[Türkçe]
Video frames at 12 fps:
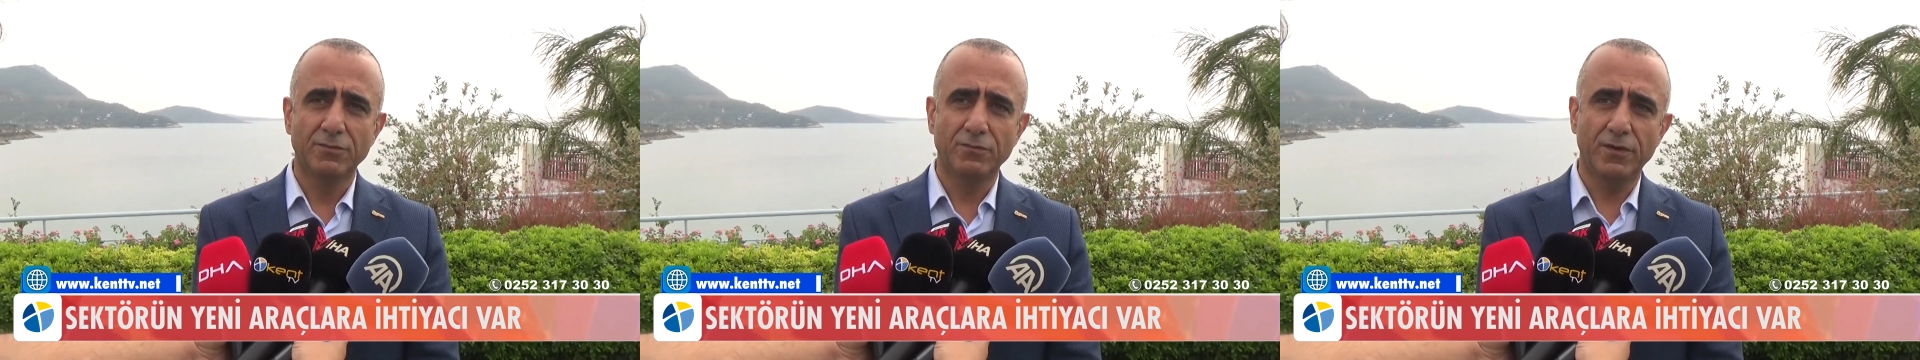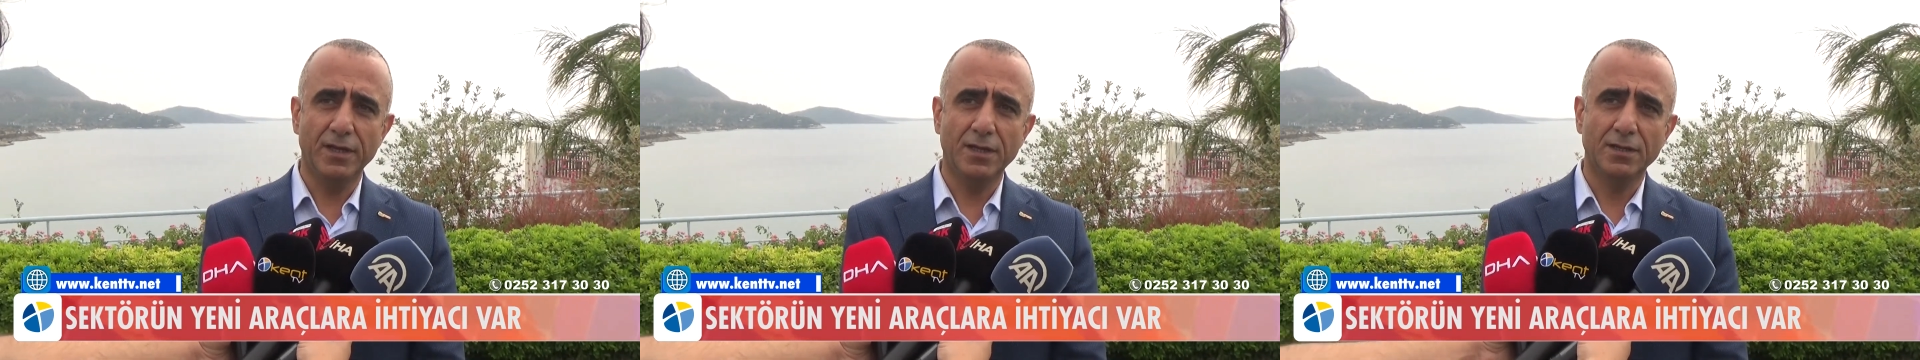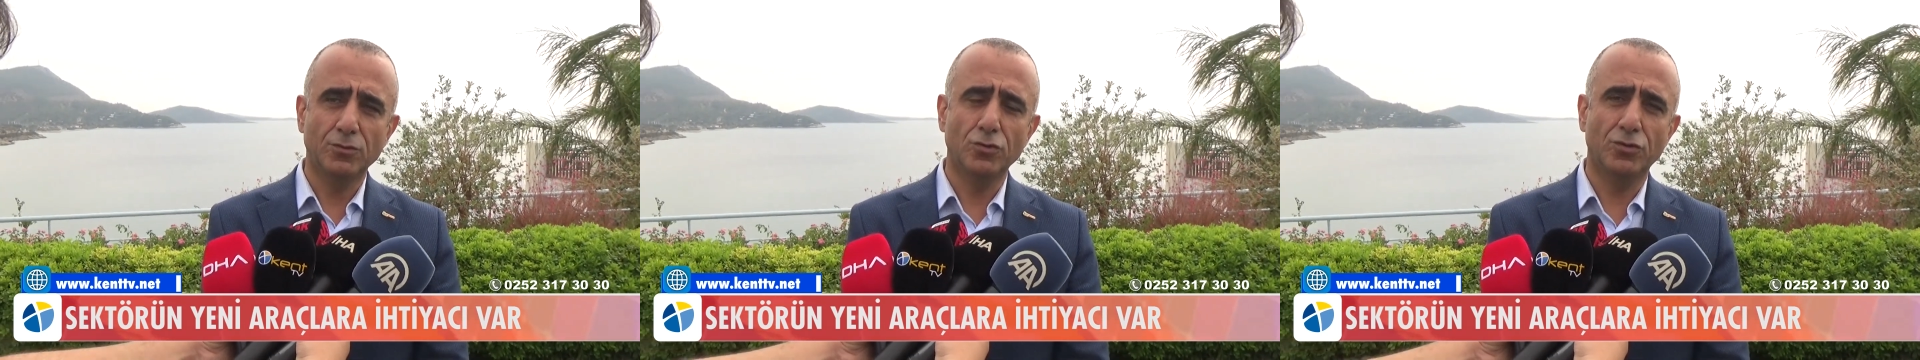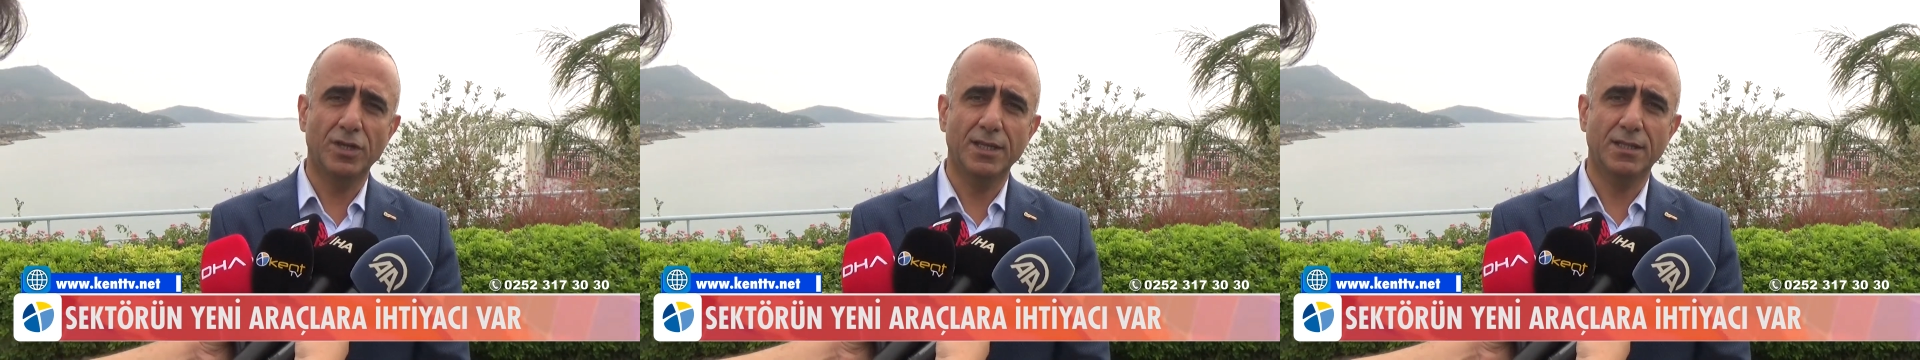ve
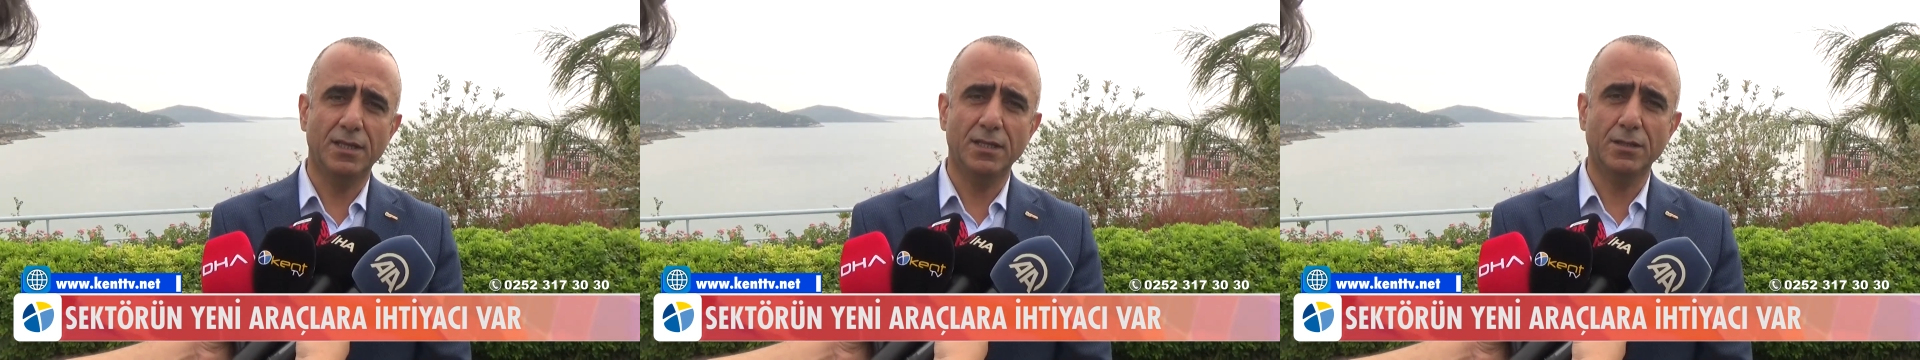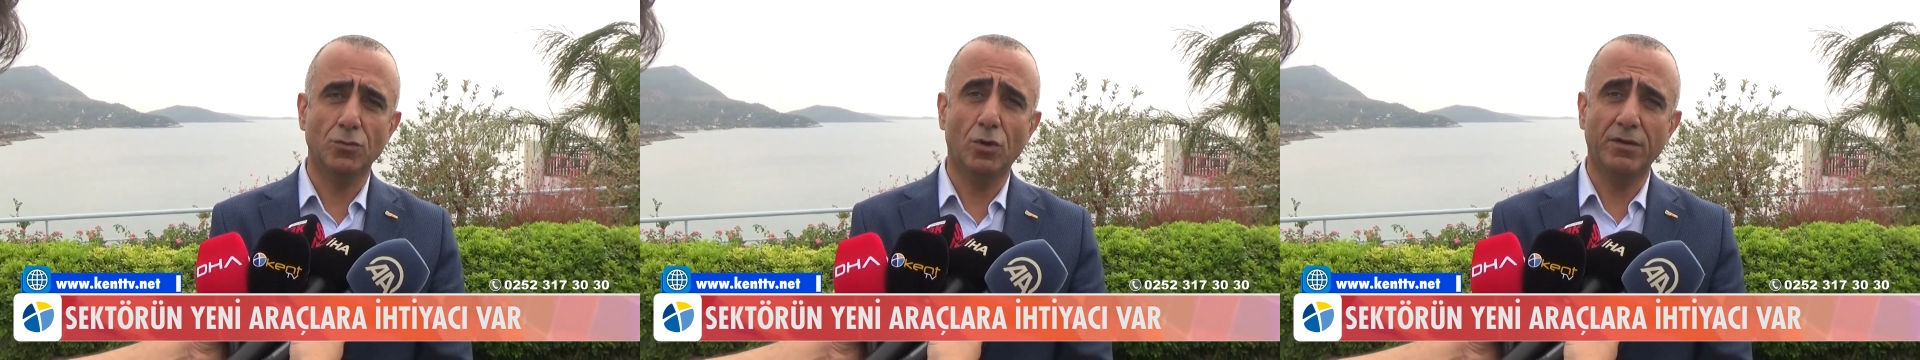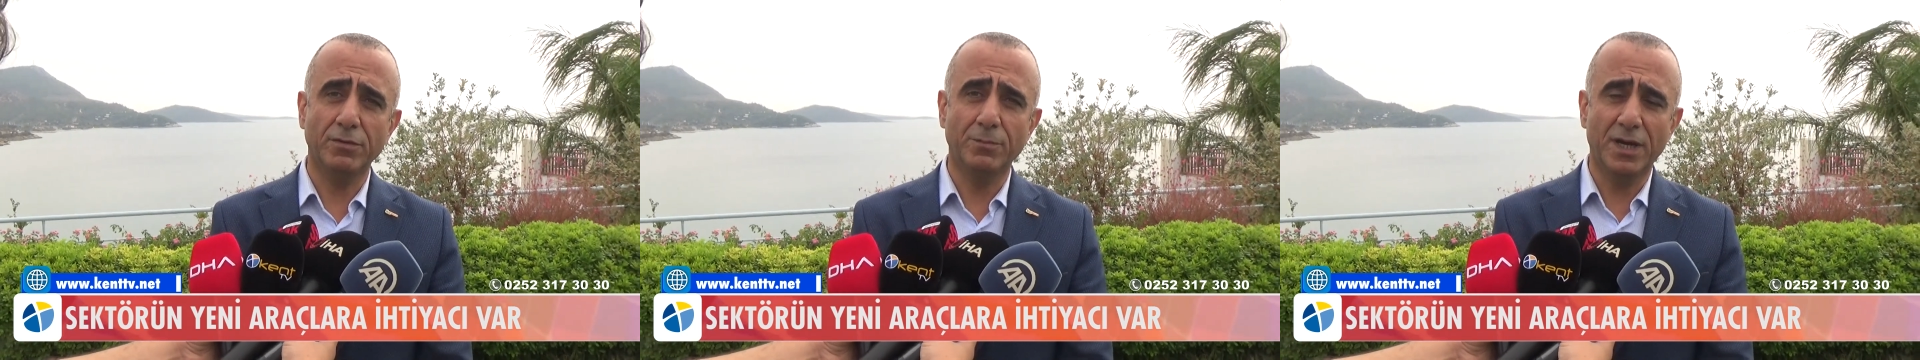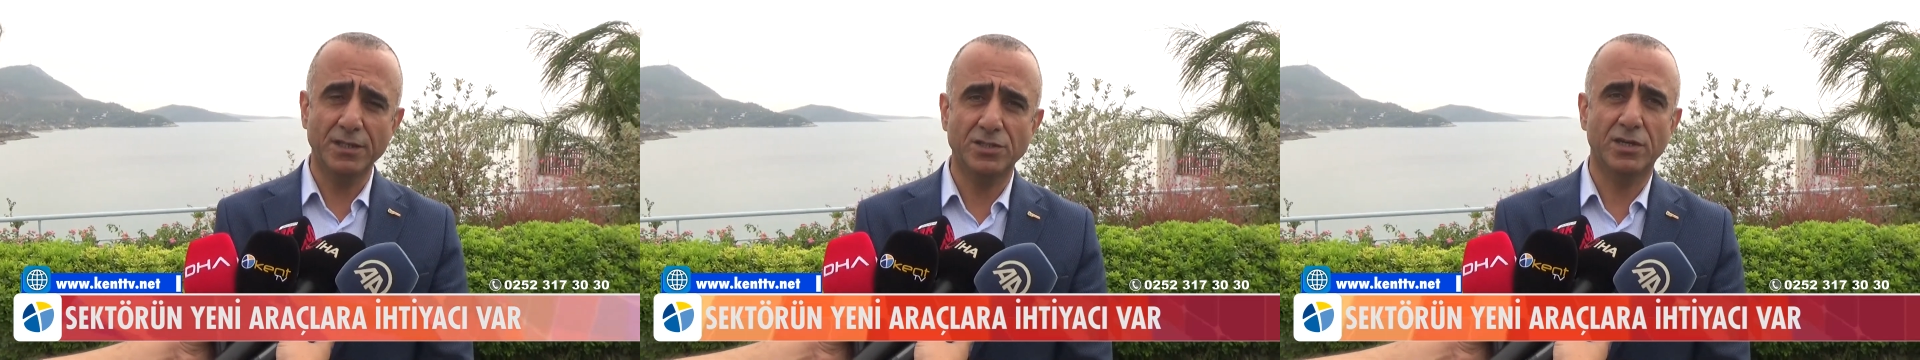Türkiye'de doğa ve
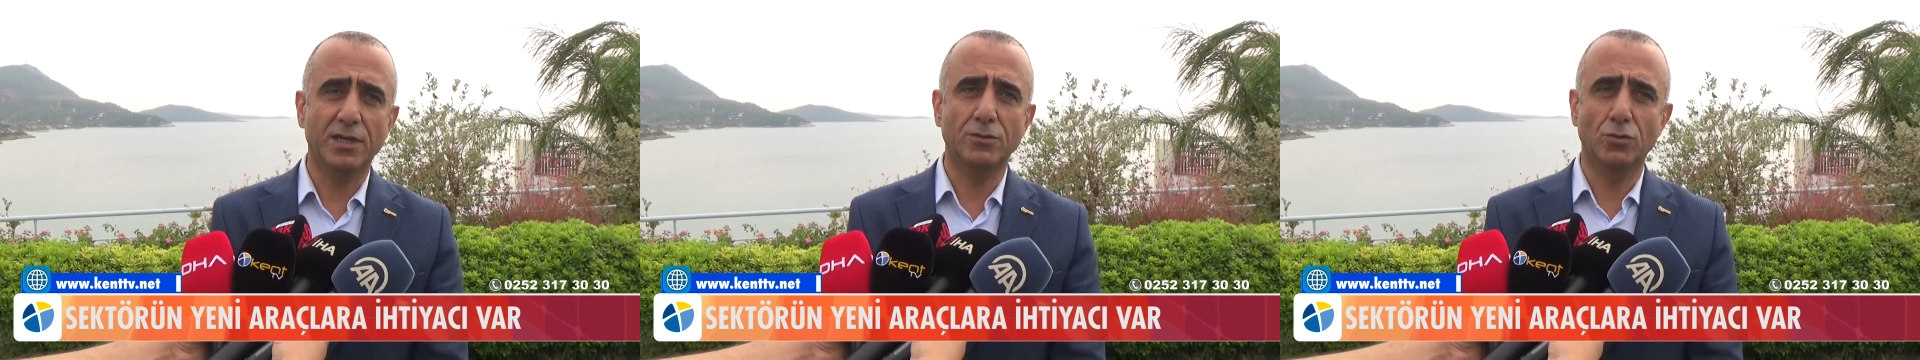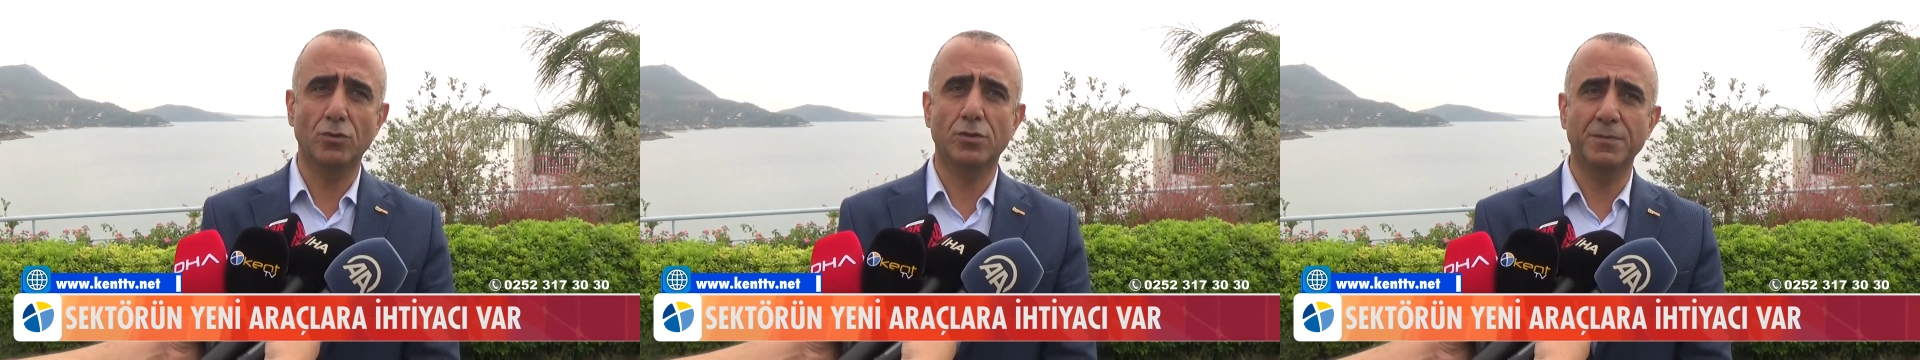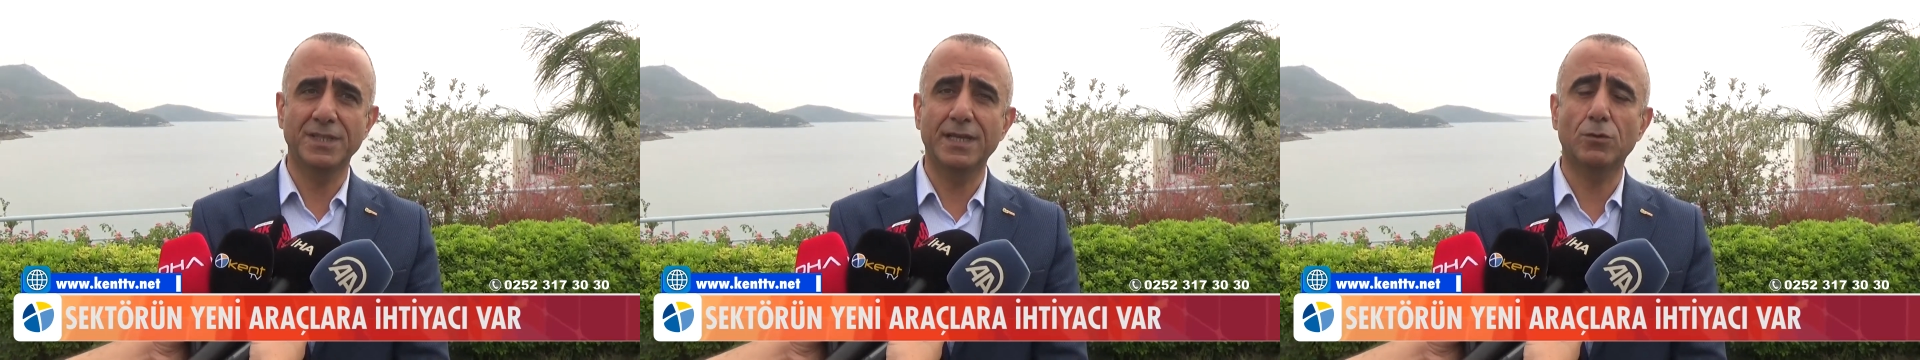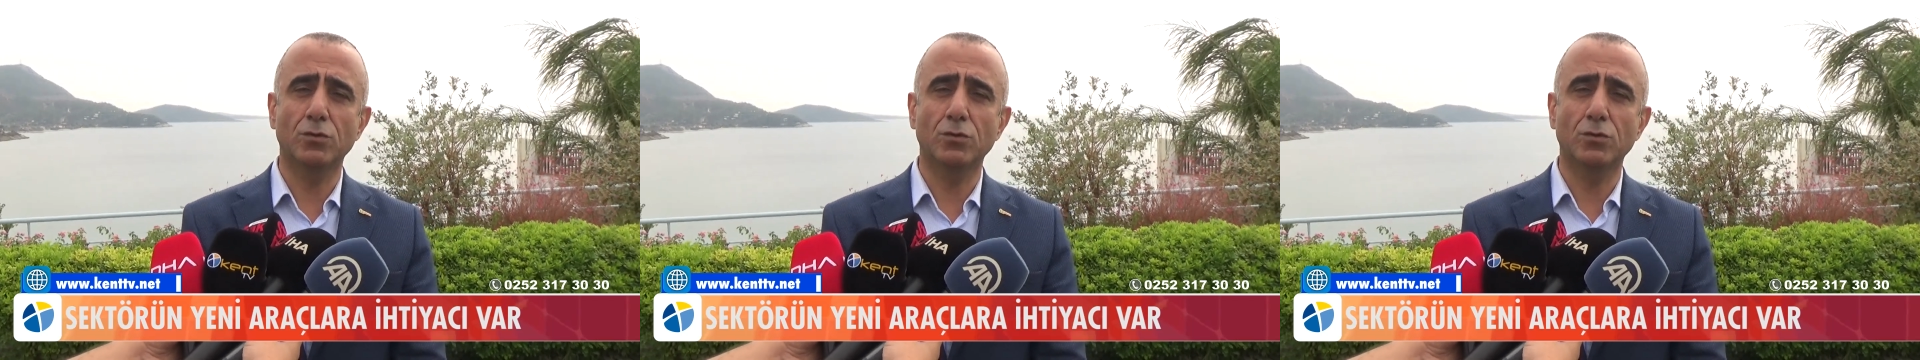macera turizminde